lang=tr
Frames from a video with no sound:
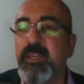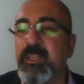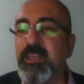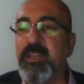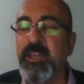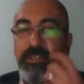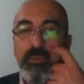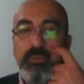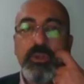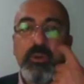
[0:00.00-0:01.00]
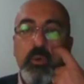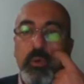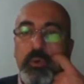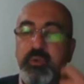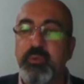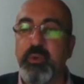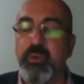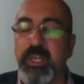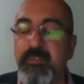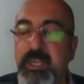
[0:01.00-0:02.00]
Ki size şöyle korkunç bir
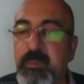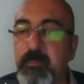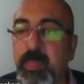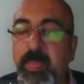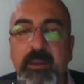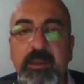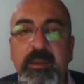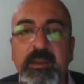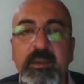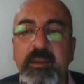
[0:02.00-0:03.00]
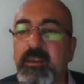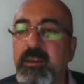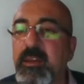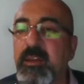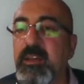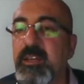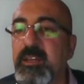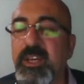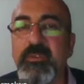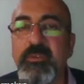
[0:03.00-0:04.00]
örnek vereyim e,
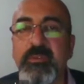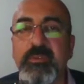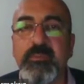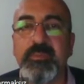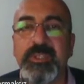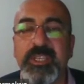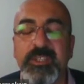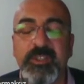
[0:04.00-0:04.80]
geçen gün bir şey